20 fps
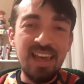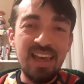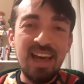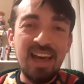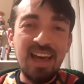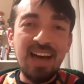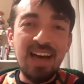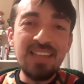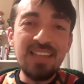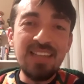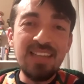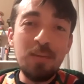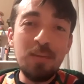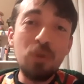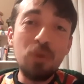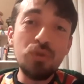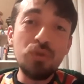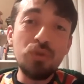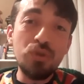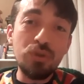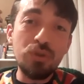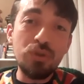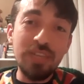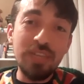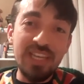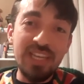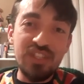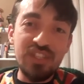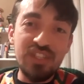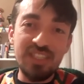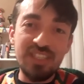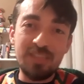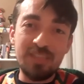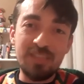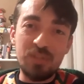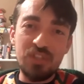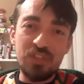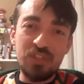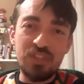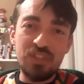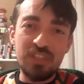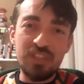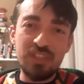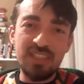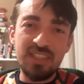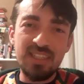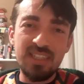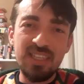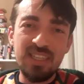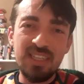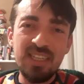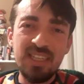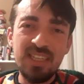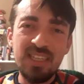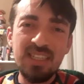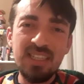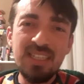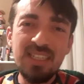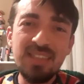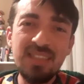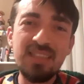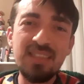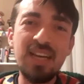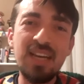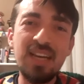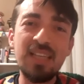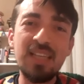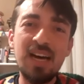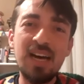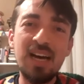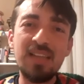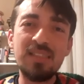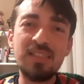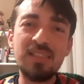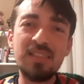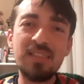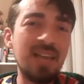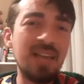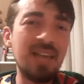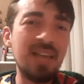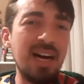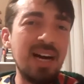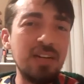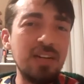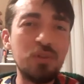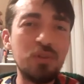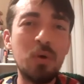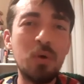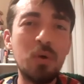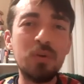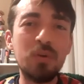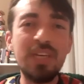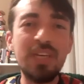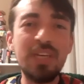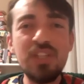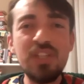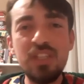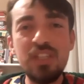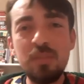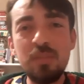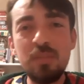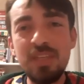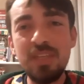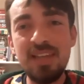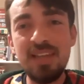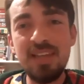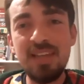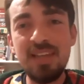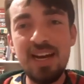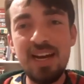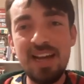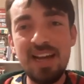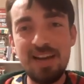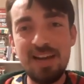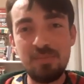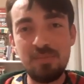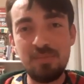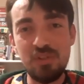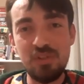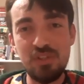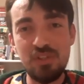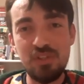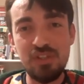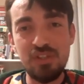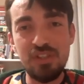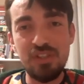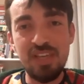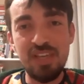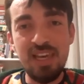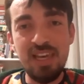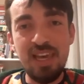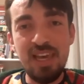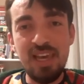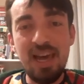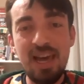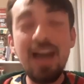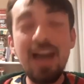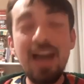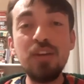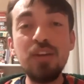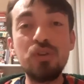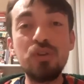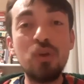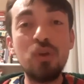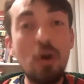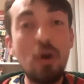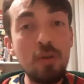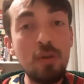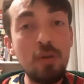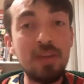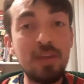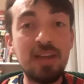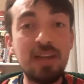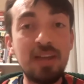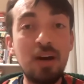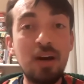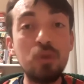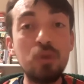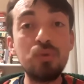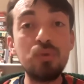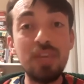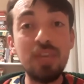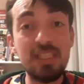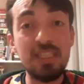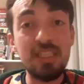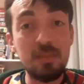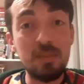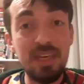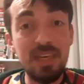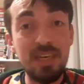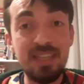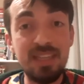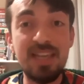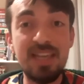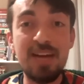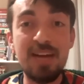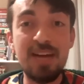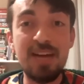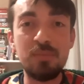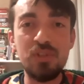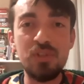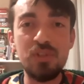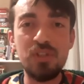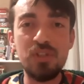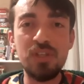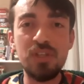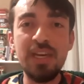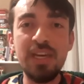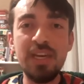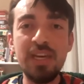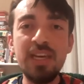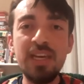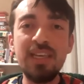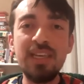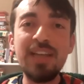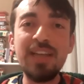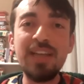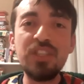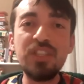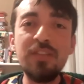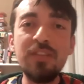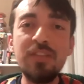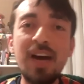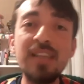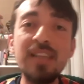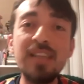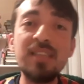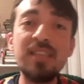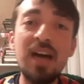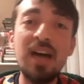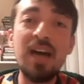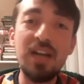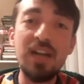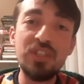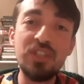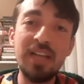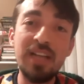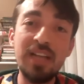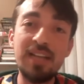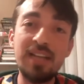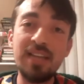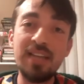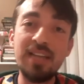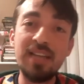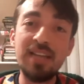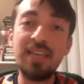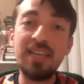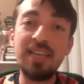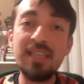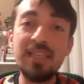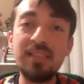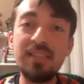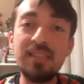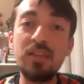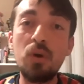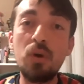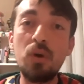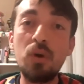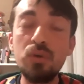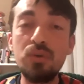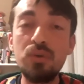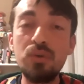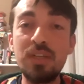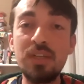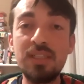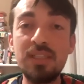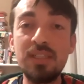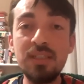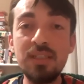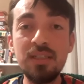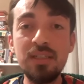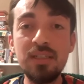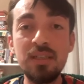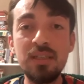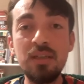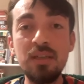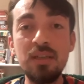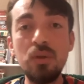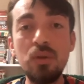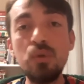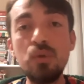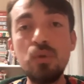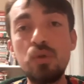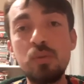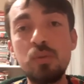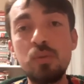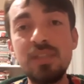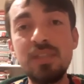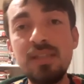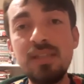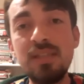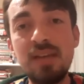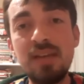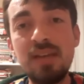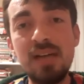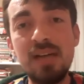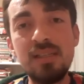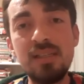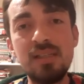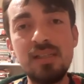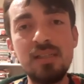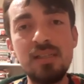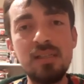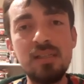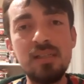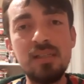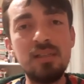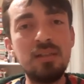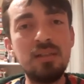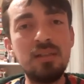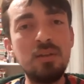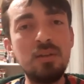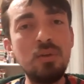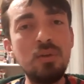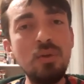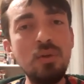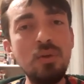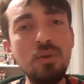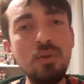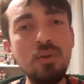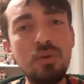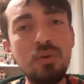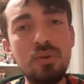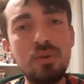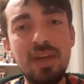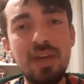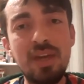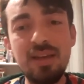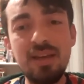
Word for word: Adam odunculukla geçinirmiş. Kıt kanaat zar zor geçinip giderlermiş. Her gün ormana odun kesmeye gidermiş. Yaşlı ve hasta ağaçlardan kestiği odunları götürüp satar, günü gününe